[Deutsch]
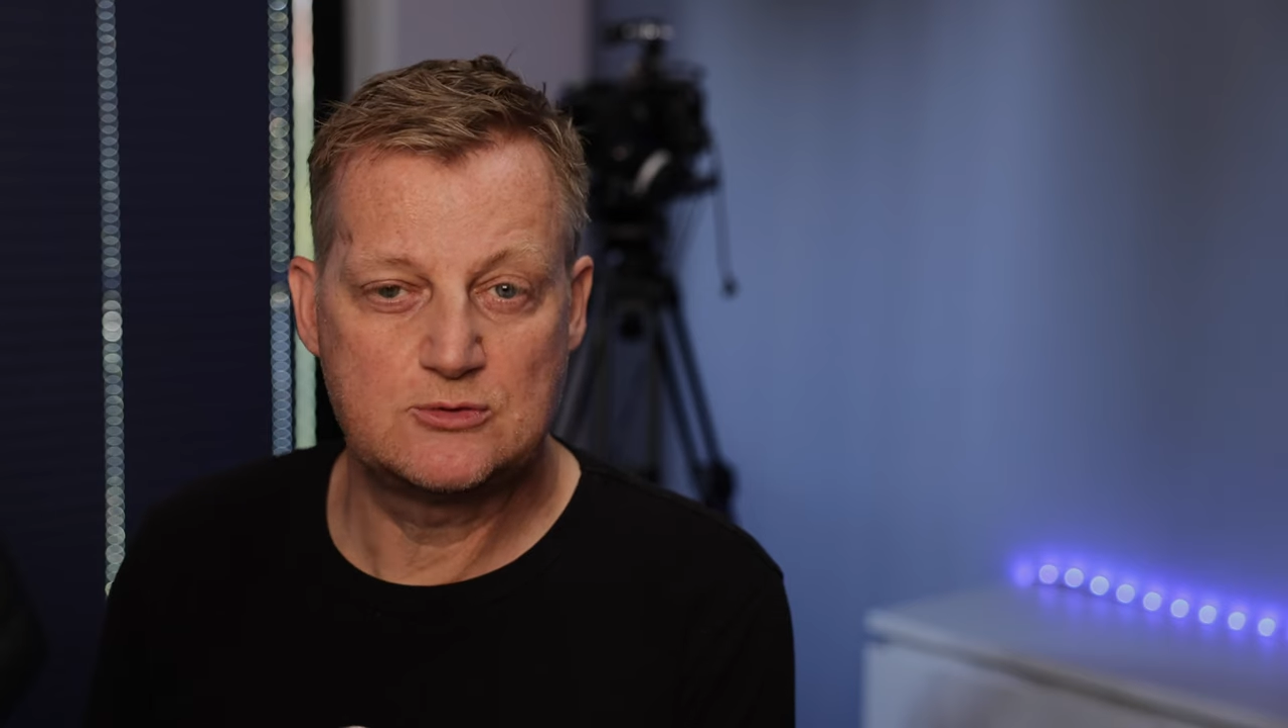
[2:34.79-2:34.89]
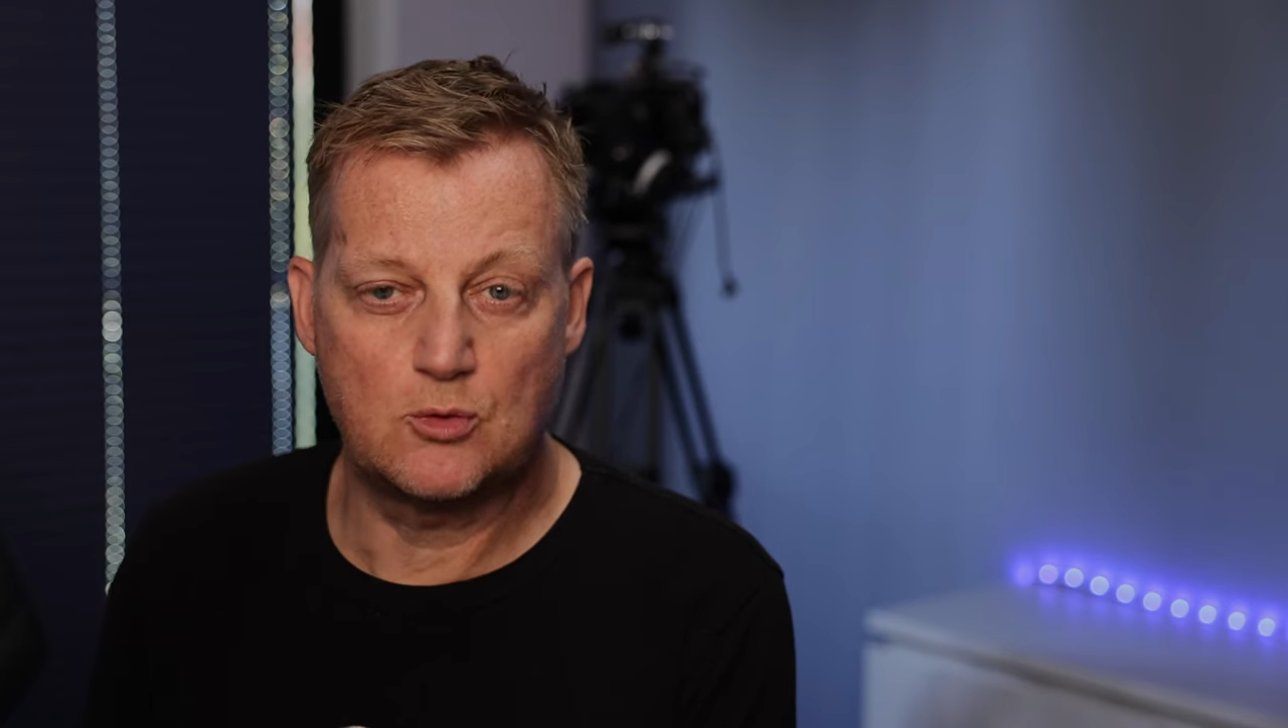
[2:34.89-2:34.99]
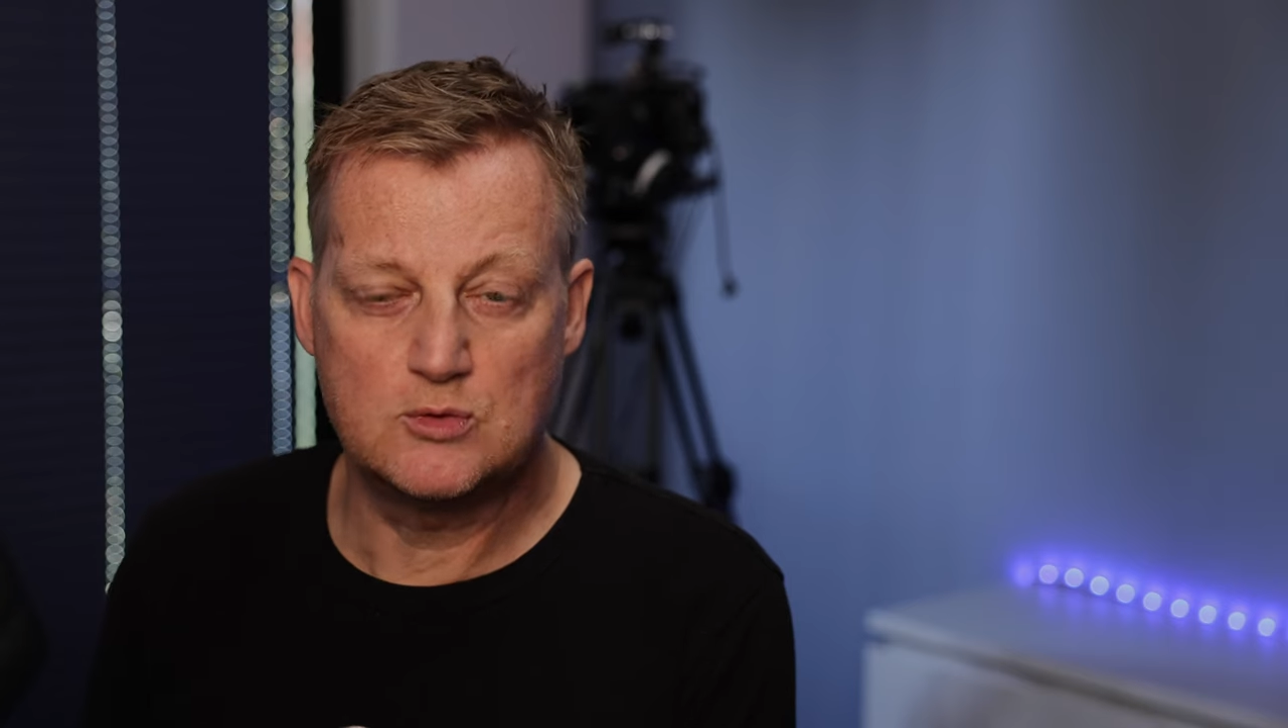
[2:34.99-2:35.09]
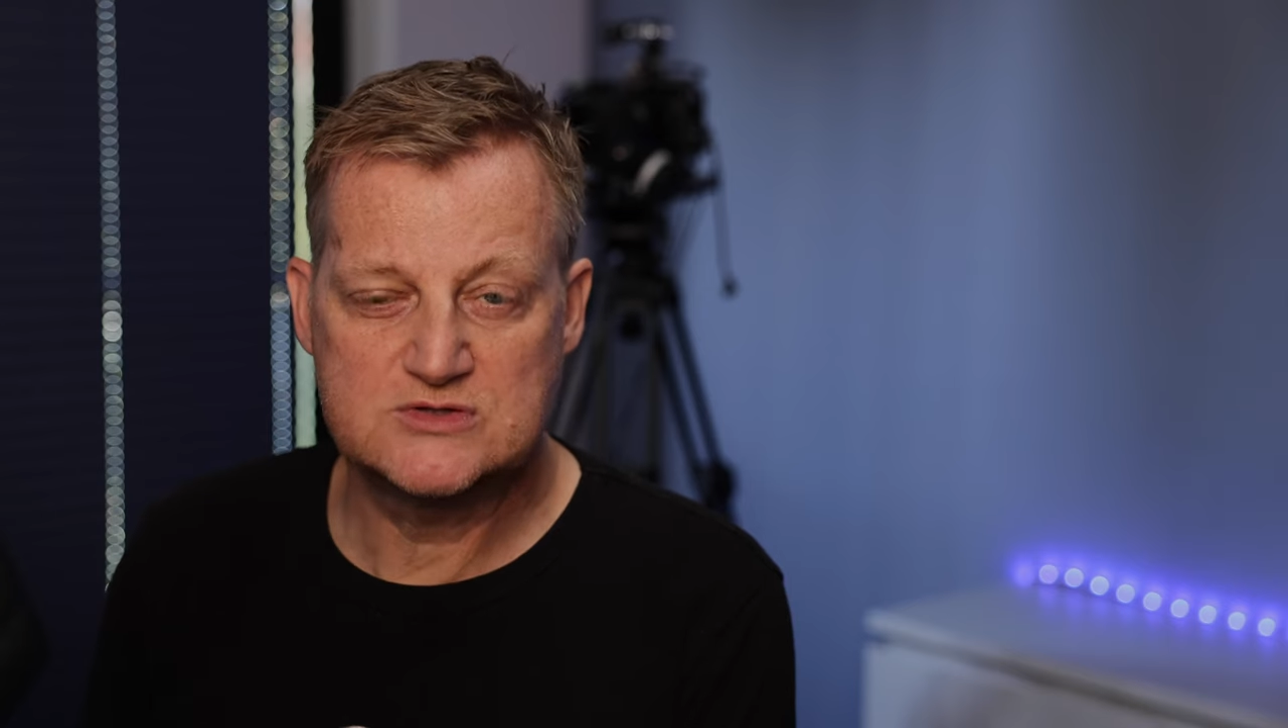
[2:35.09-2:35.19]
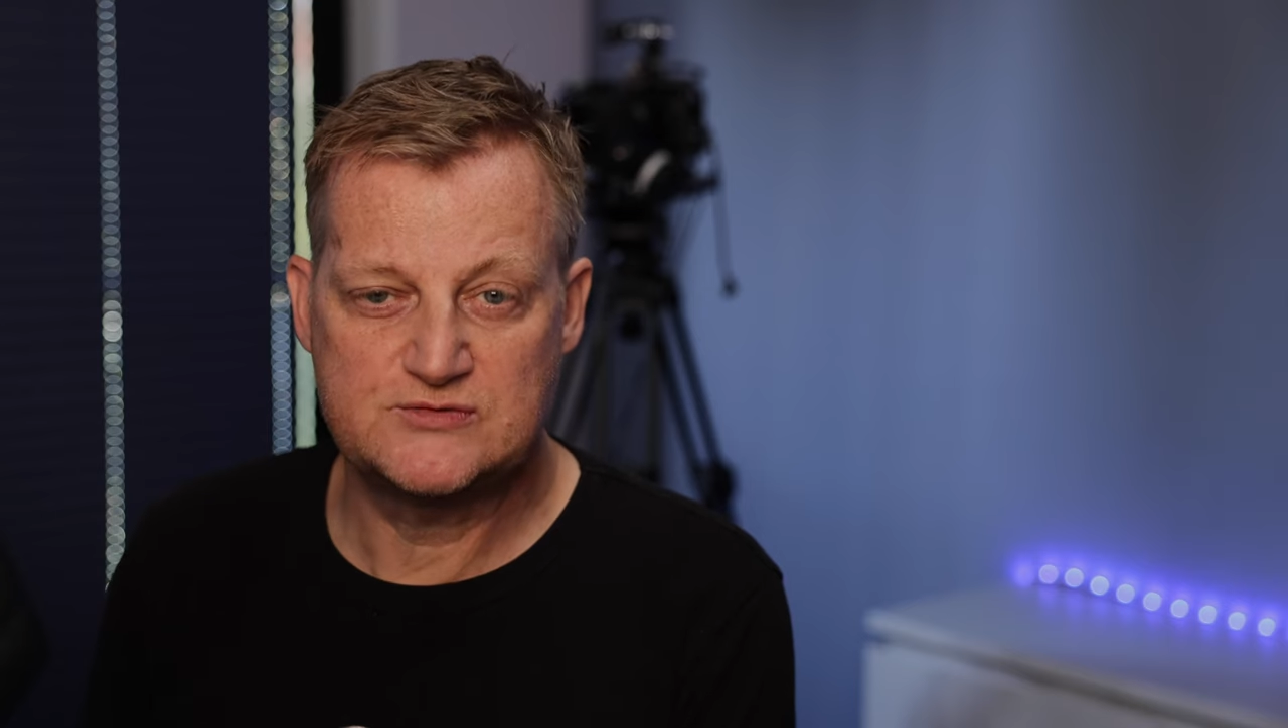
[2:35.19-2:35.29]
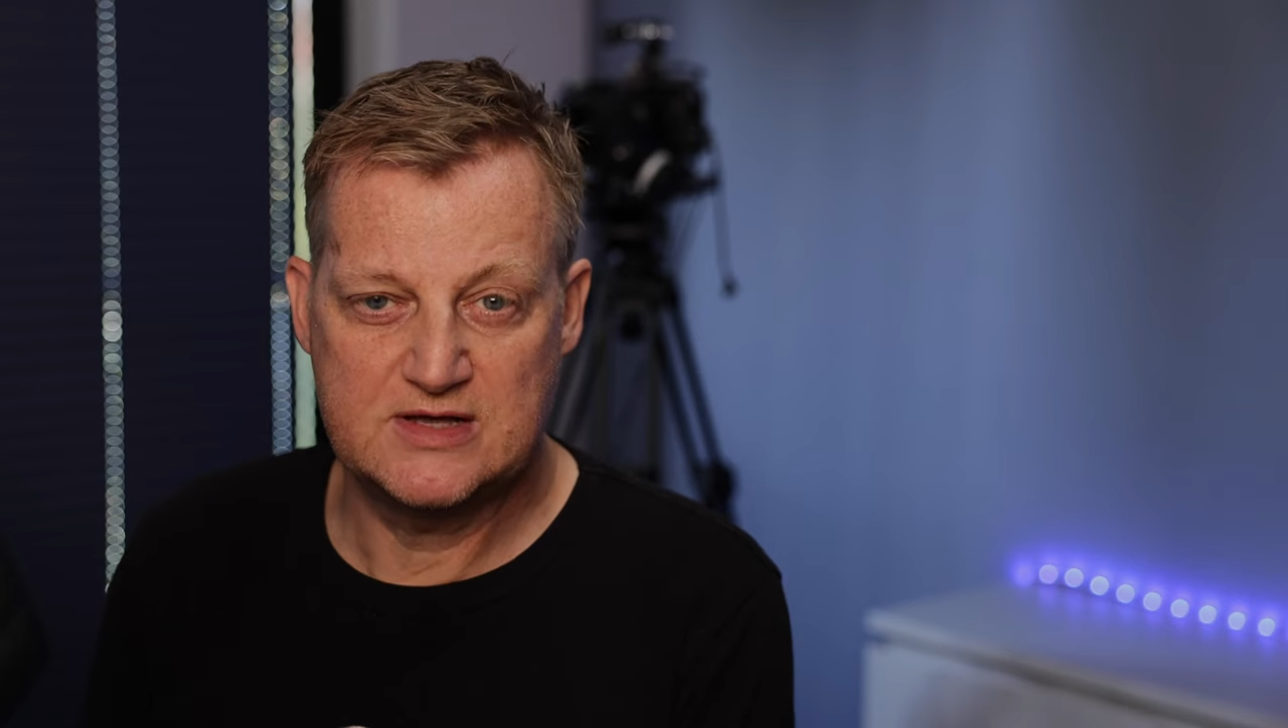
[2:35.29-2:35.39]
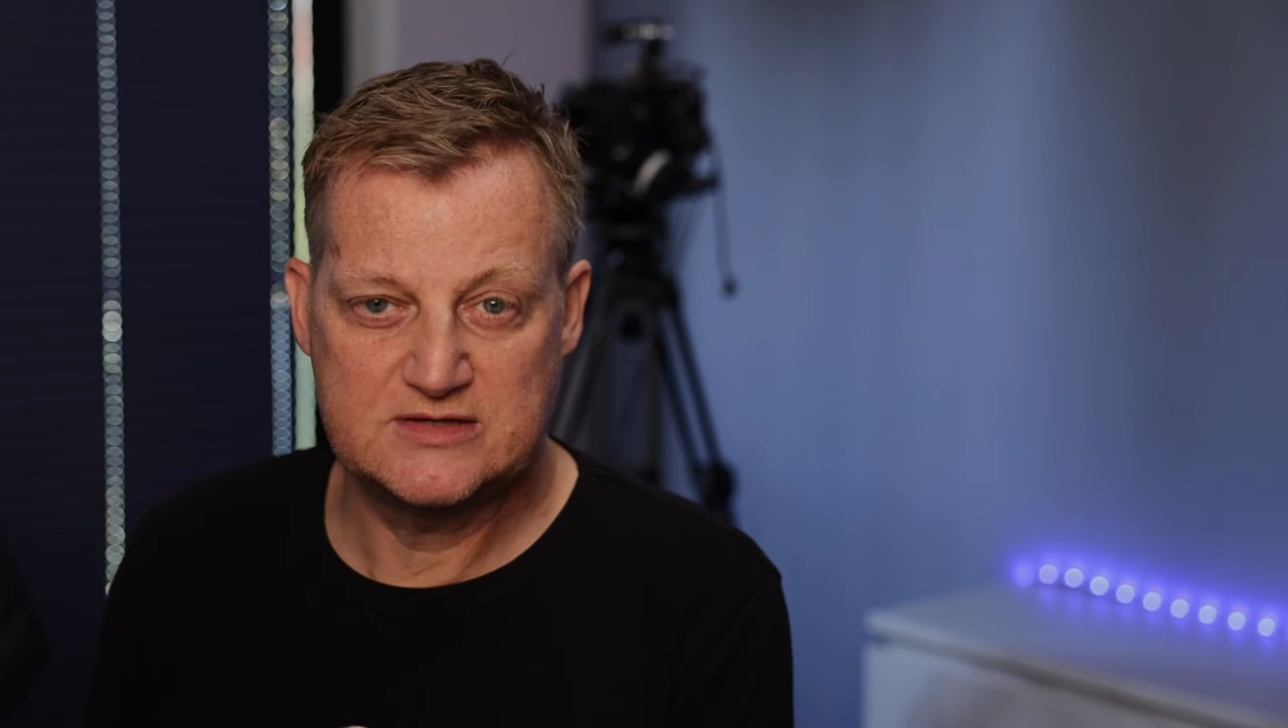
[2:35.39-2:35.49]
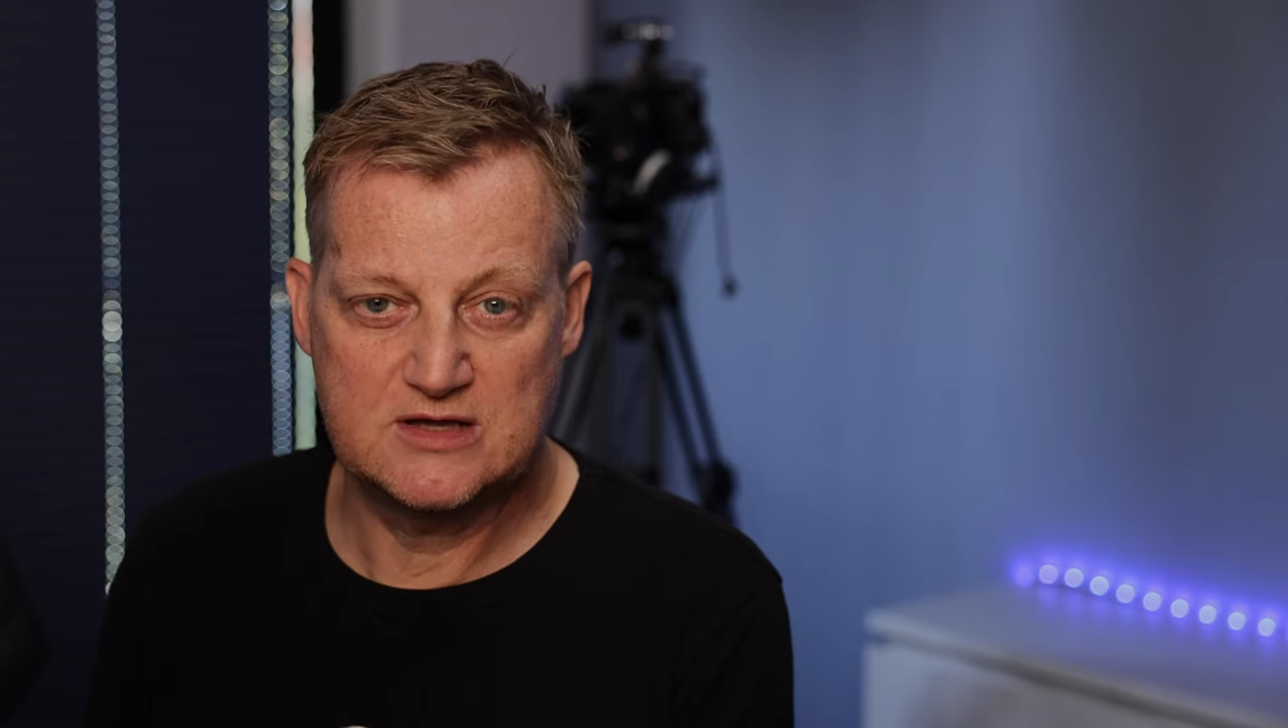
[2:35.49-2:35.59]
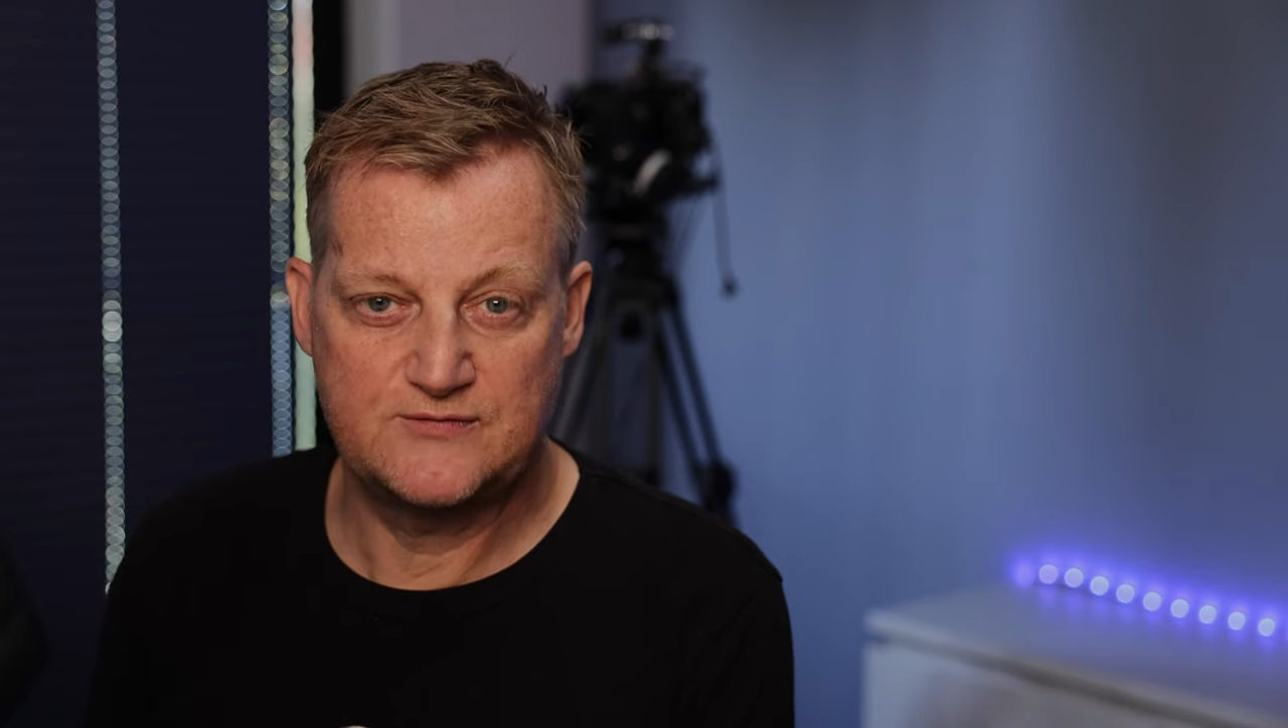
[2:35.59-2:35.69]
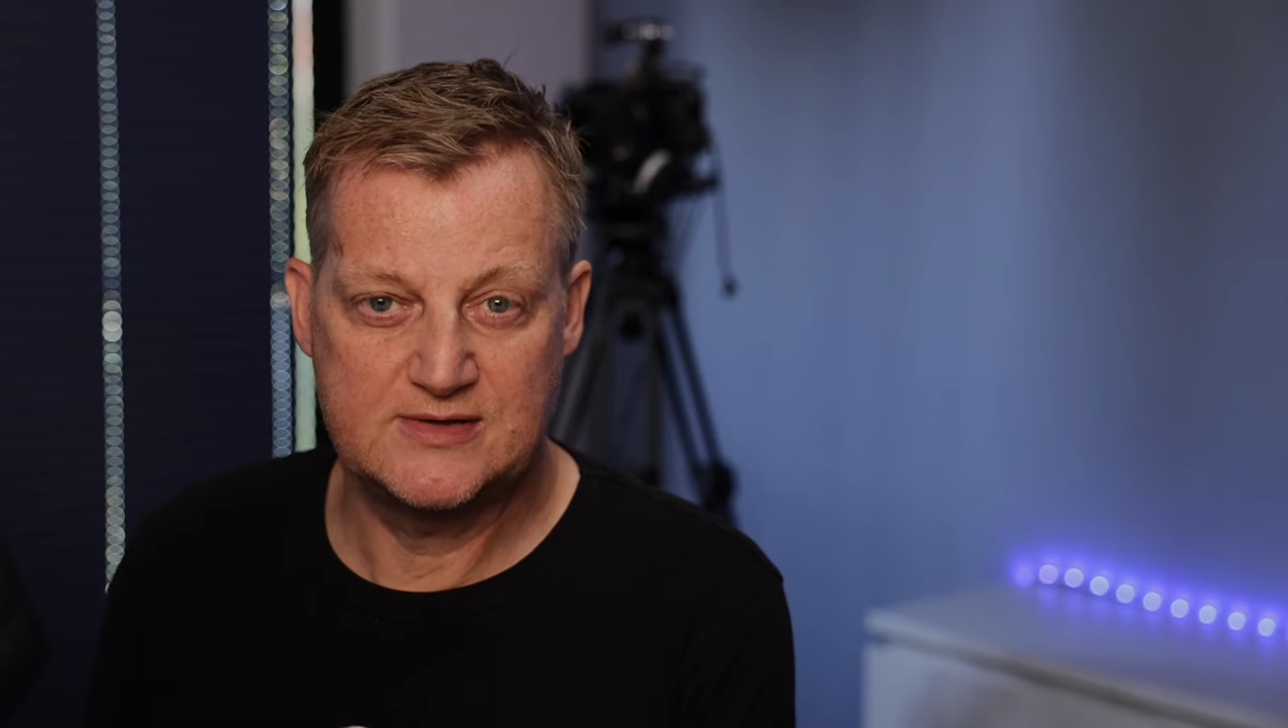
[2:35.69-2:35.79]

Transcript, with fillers: großflächig,